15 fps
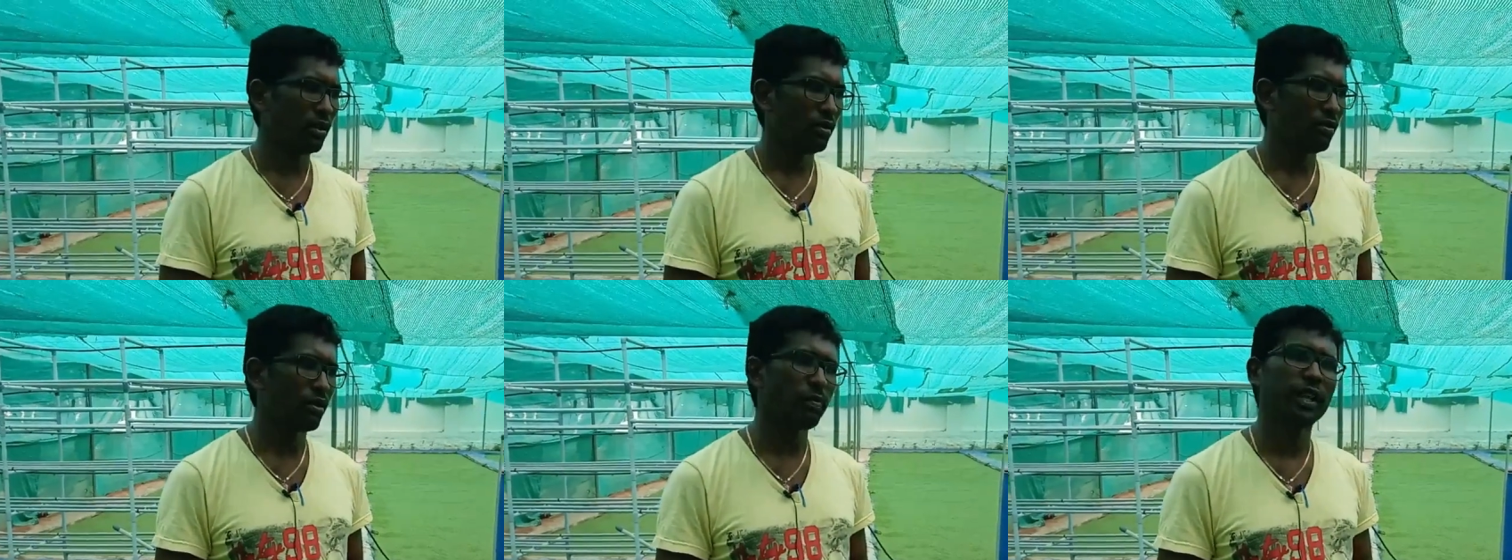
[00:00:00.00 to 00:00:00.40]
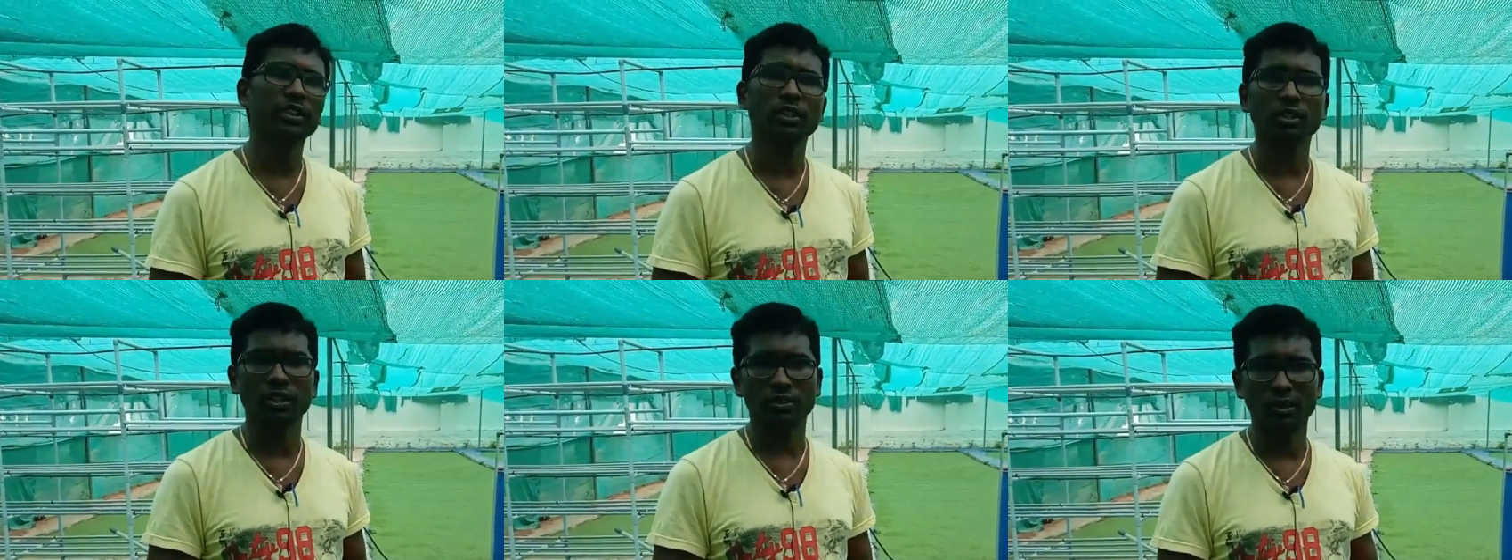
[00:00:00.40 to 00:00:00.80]
ஒரு பத்து
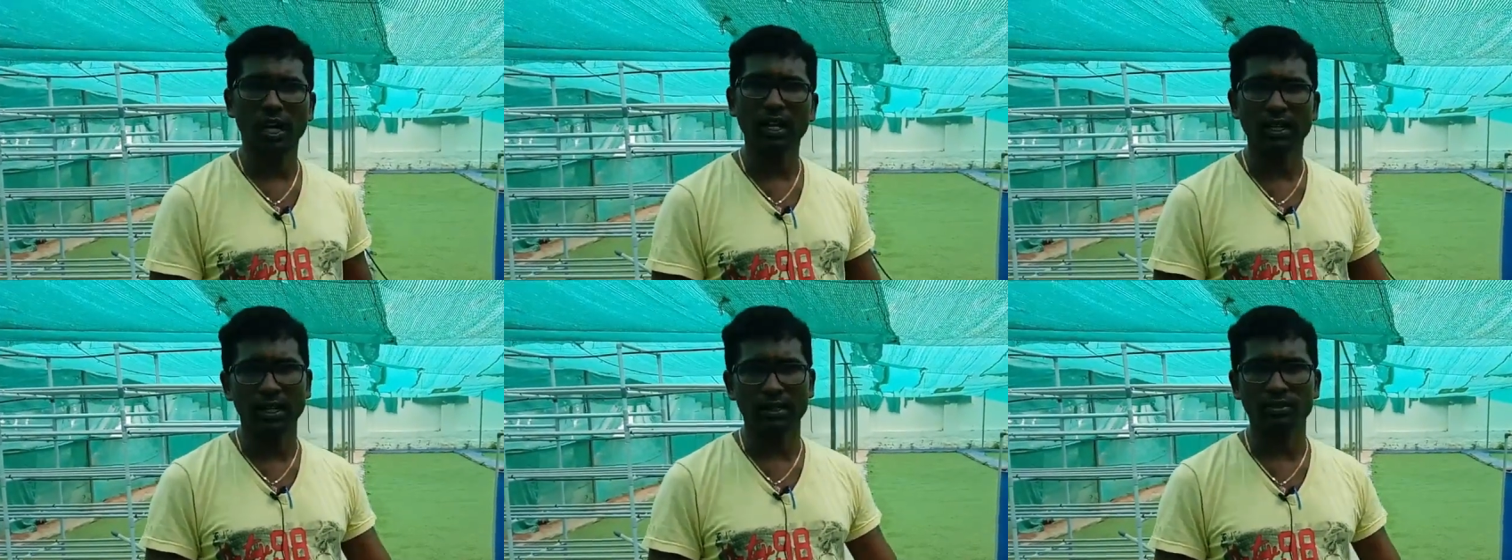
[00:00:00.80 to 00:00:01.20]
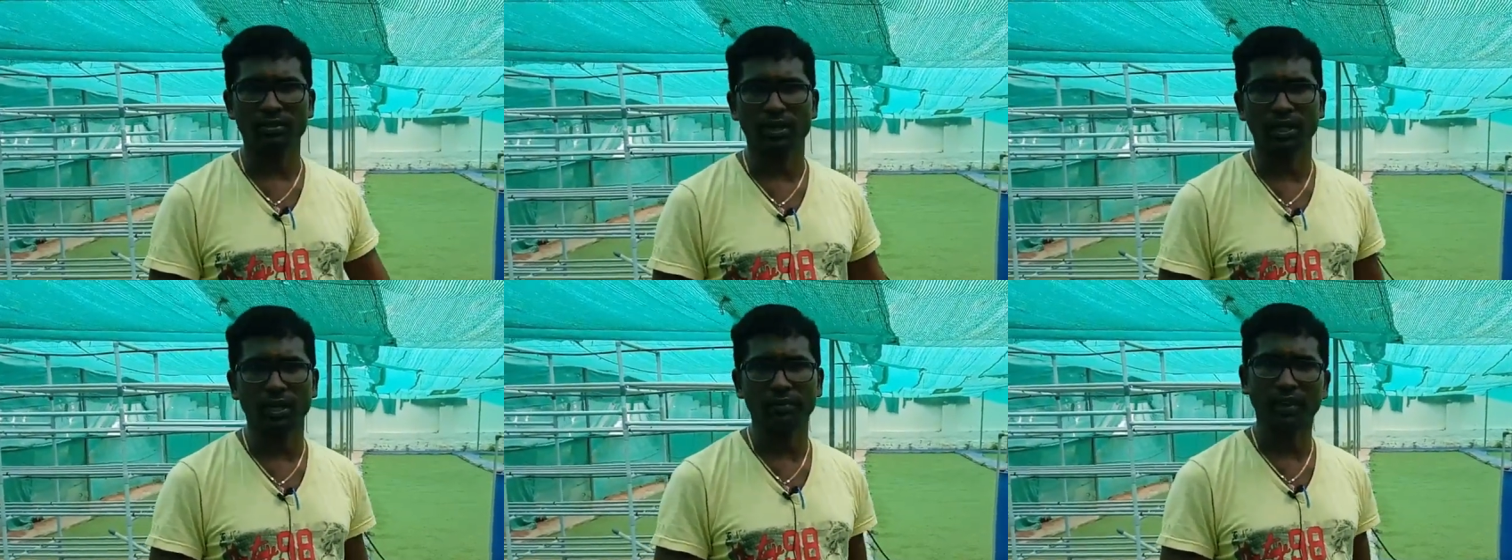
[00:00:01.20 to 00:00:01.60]
கிலோ சாணம் கரைச்சி
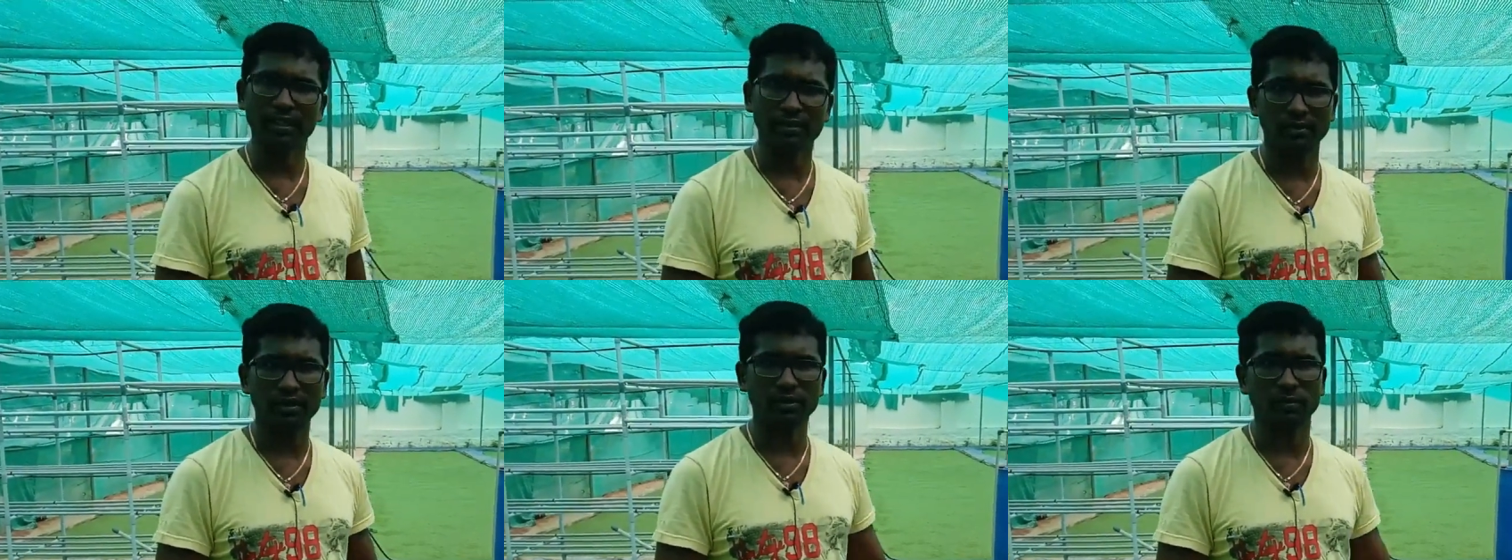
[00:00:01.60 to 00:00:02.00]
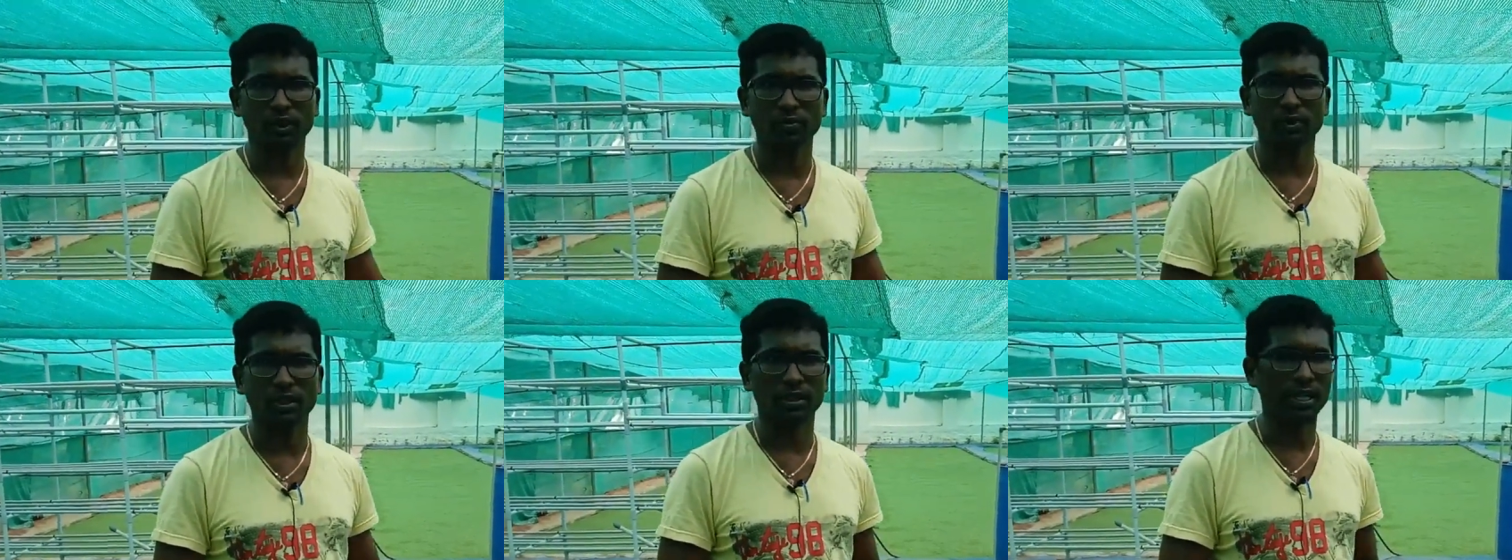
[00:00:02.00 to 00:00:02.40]
விட்ருக்கேன் ஃபஸ்ட்டு ஃபஸ்ட்டு
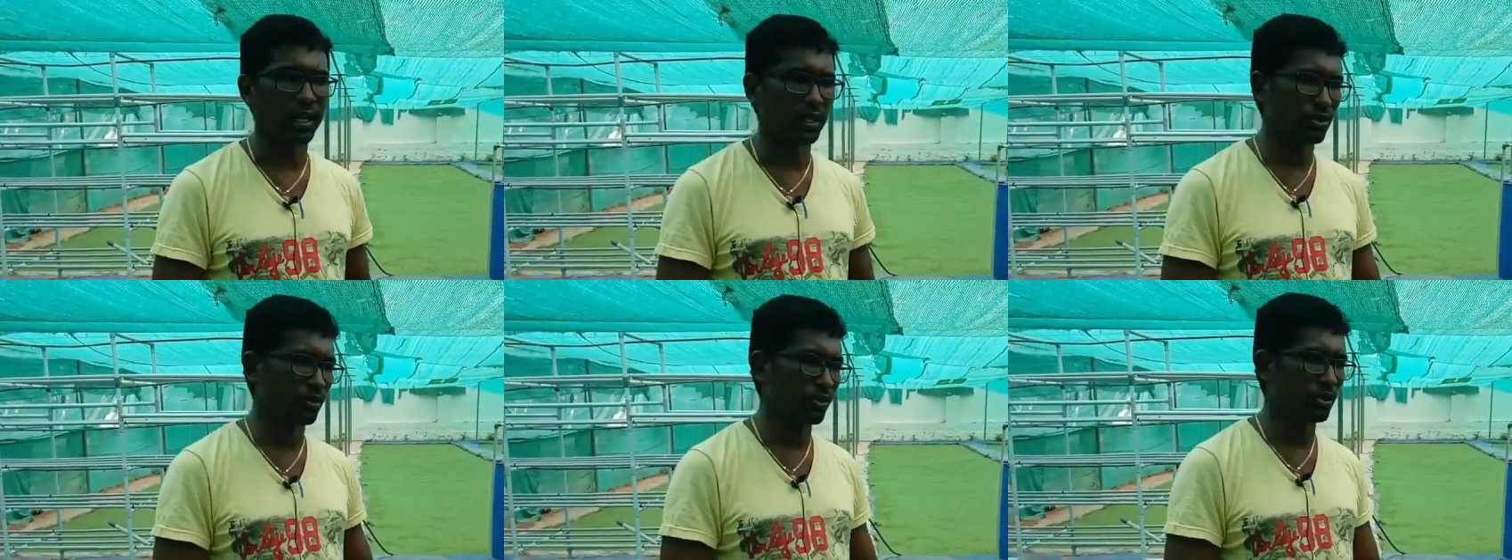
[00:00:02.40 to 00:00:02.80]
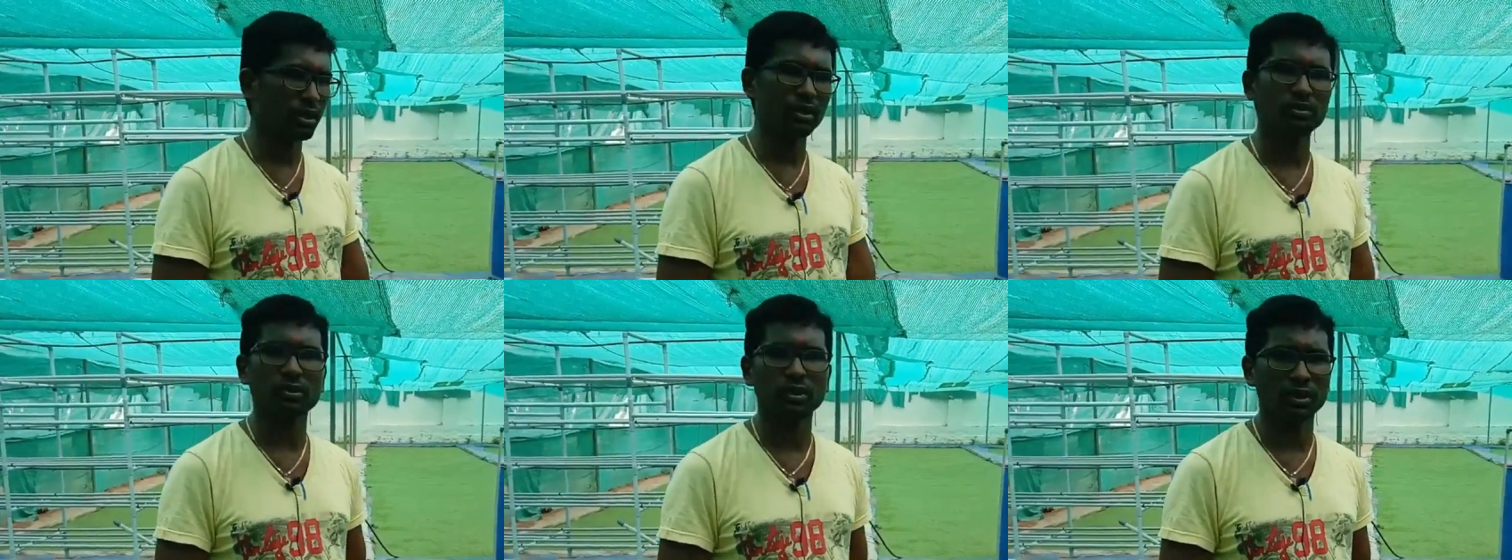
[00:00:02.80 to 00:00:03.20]
போடும்போது கரைச்சி விட்டு
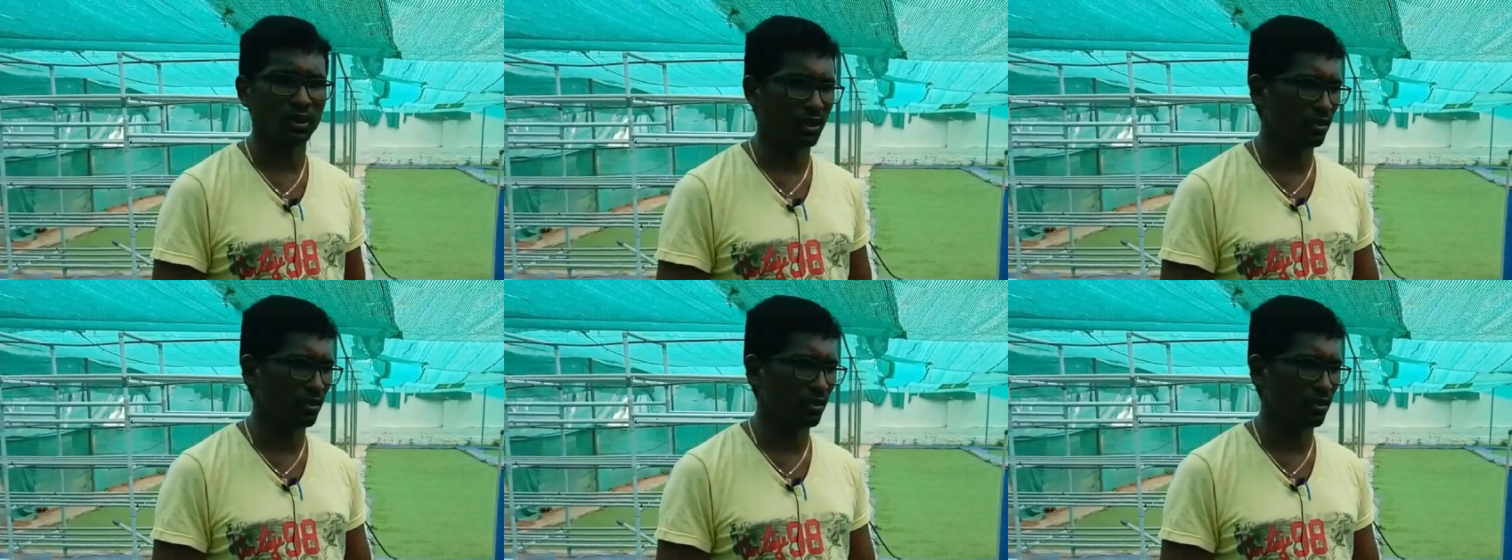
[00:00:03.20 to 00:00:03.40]
ஒரு